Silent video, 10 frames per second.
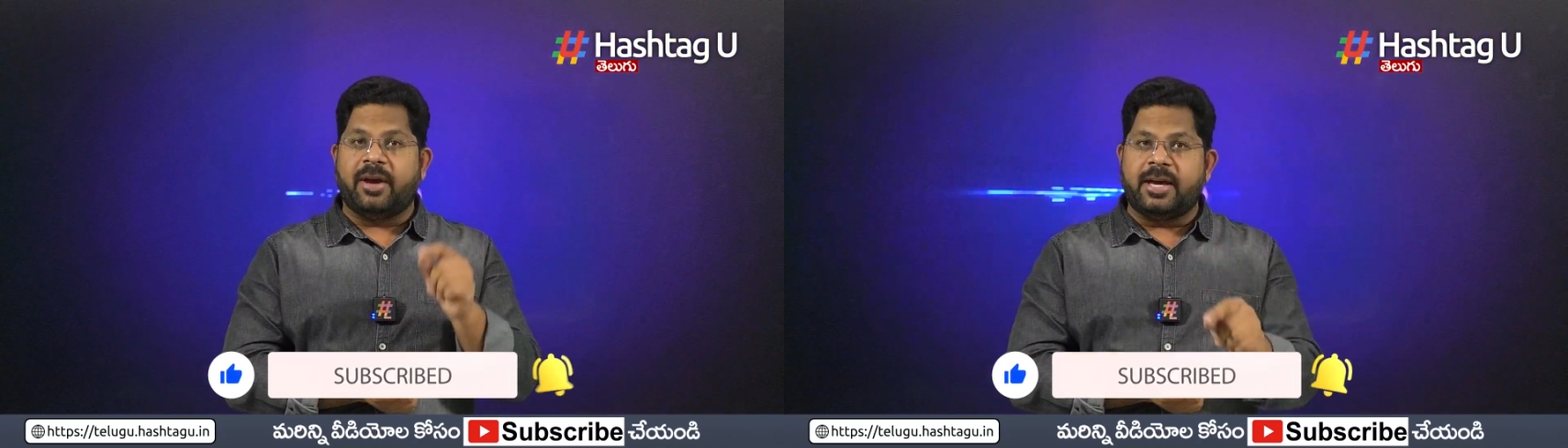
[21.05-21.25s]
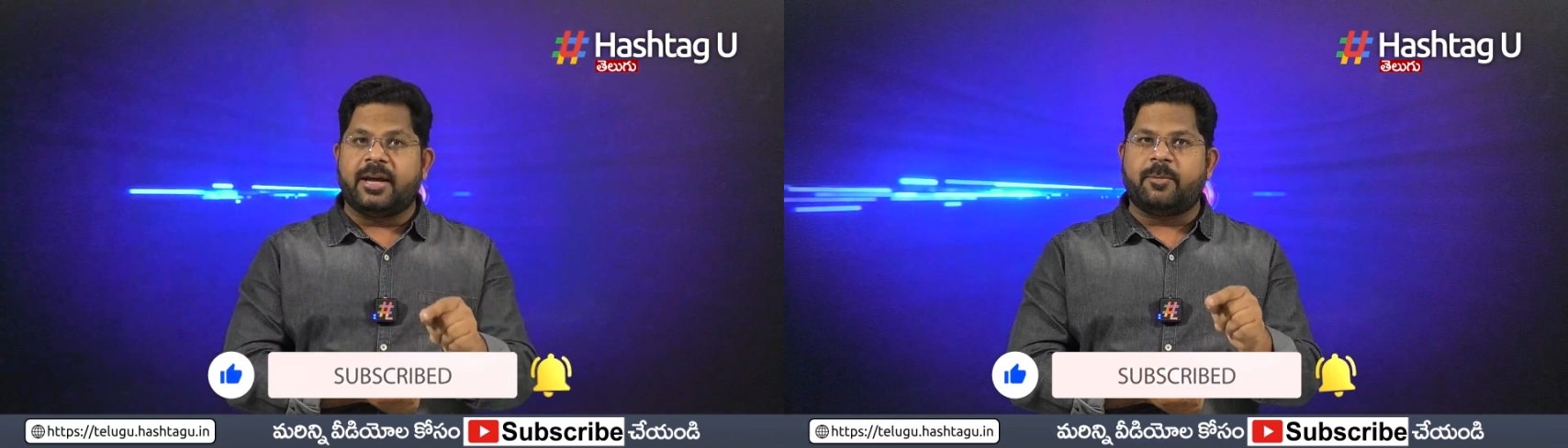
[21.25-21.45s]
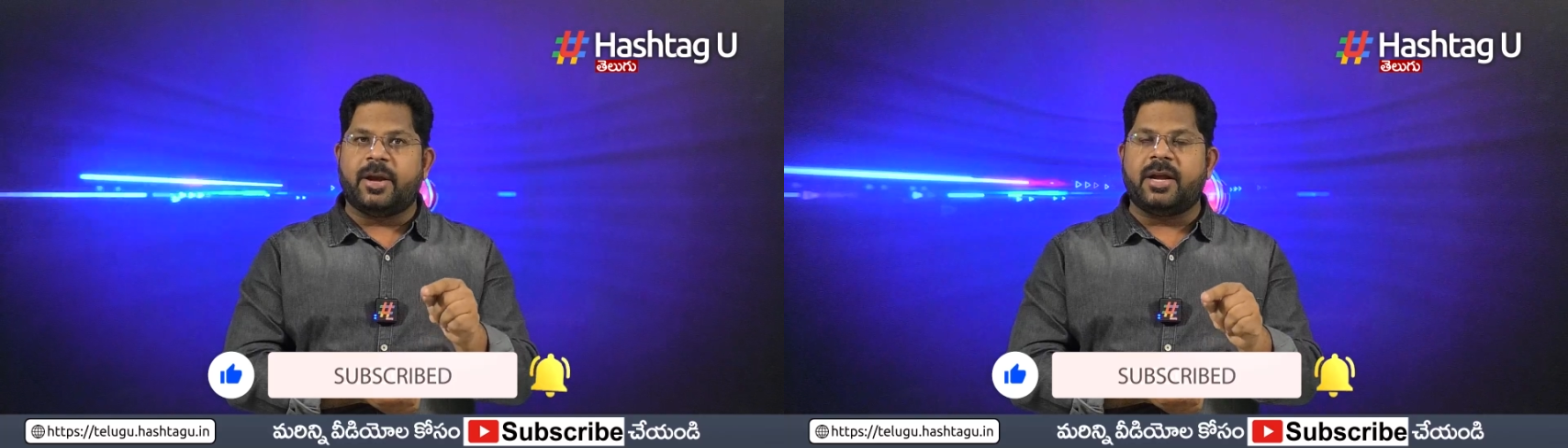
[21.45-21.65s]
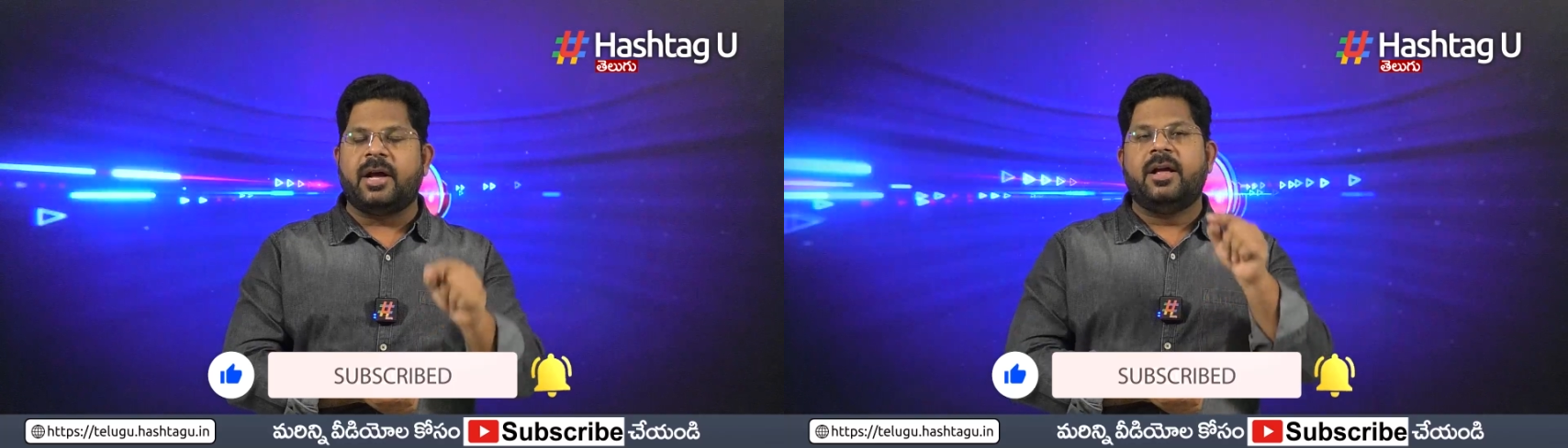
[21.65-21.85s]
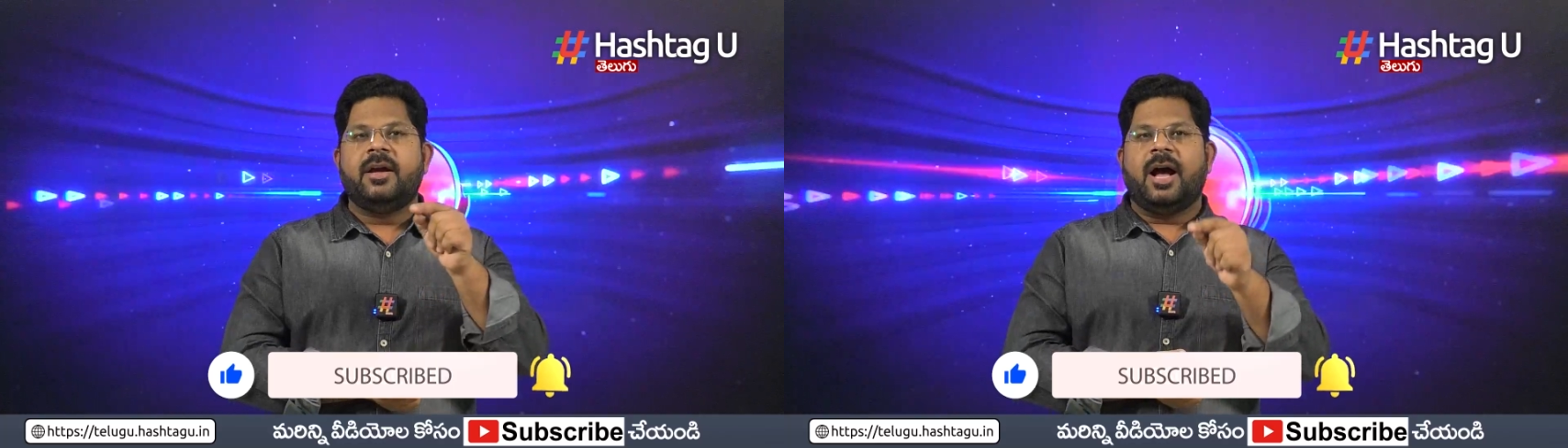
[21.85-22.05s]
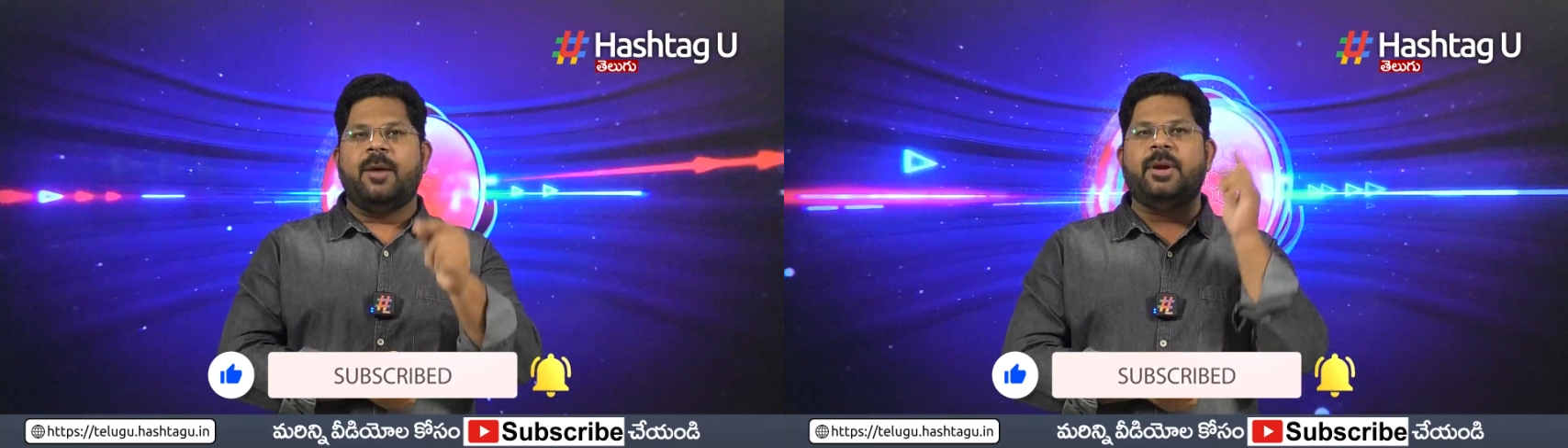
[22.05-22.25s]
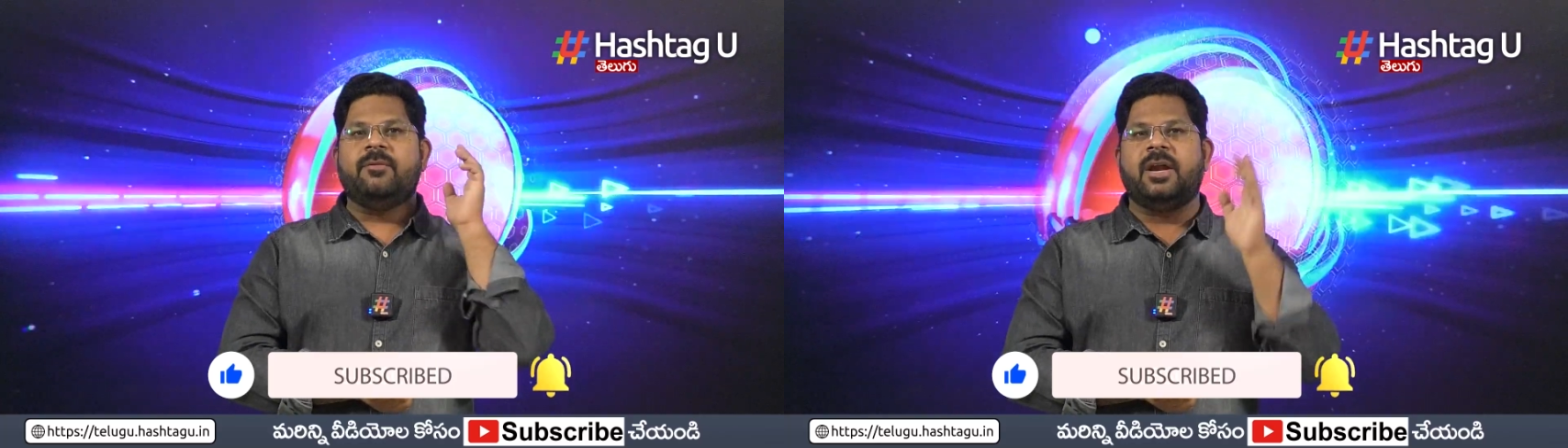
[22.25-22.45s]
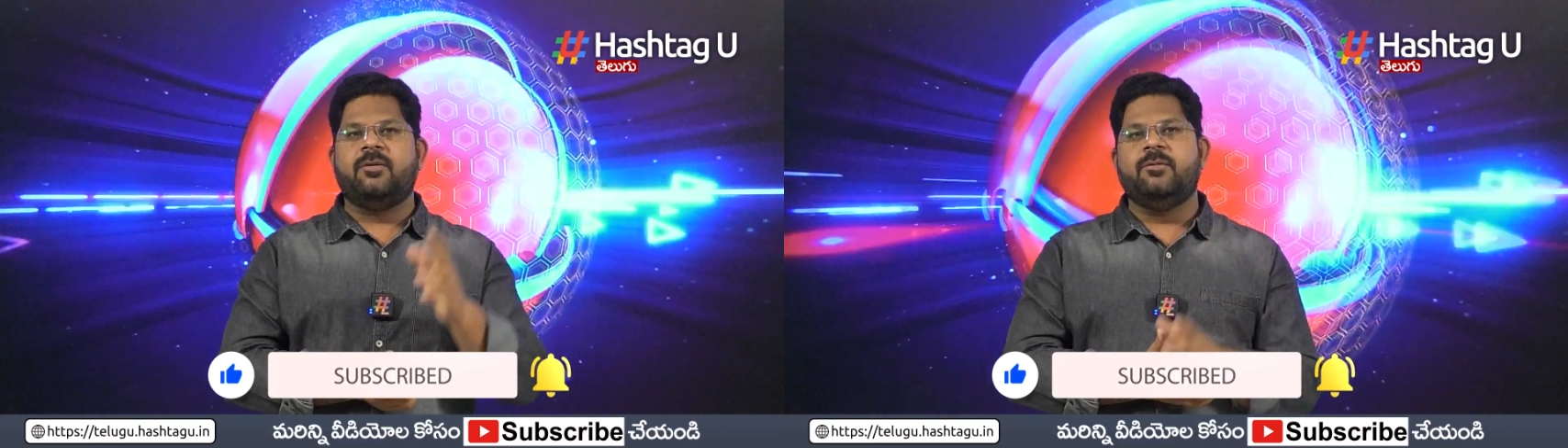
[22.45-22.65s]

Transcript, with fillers: వైఖరి పైన ఆమె ఇవాళ